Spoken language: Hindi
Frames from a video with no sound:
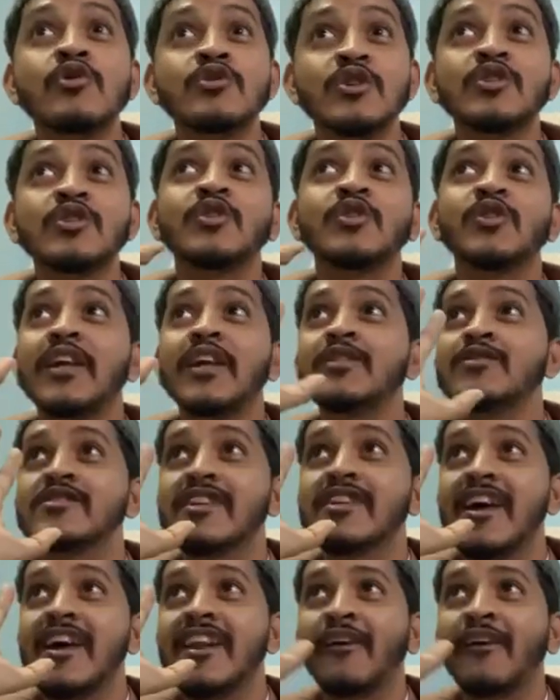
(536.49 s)
आ हाँ?
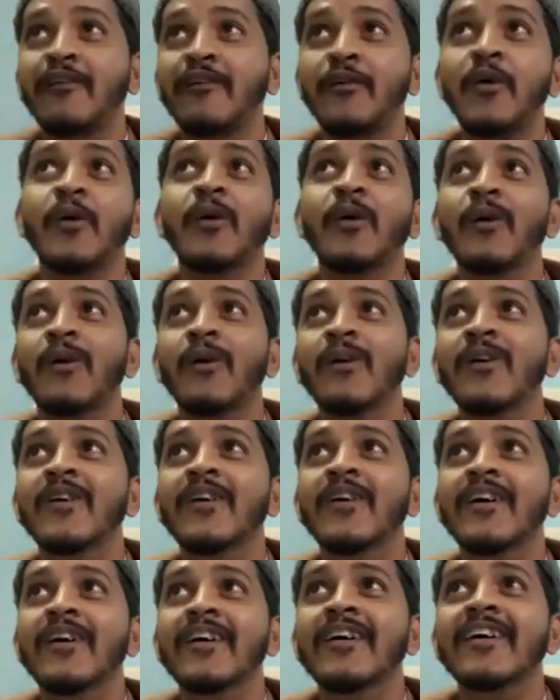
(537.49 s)
गोशु छोना
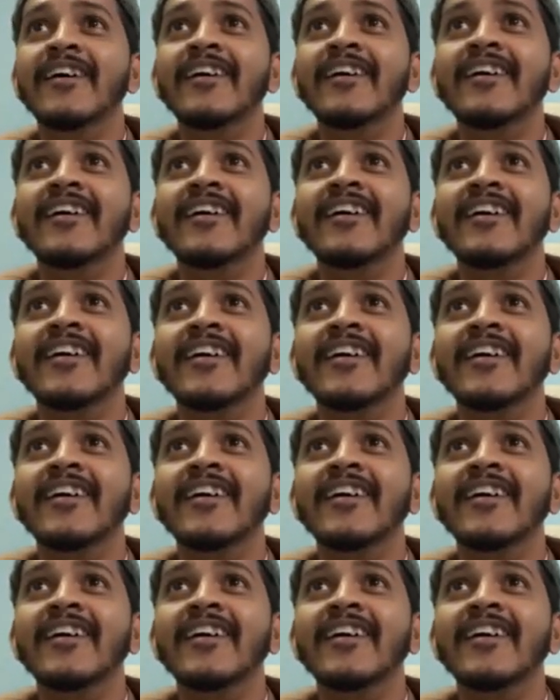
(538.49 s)
दूसरा नक्को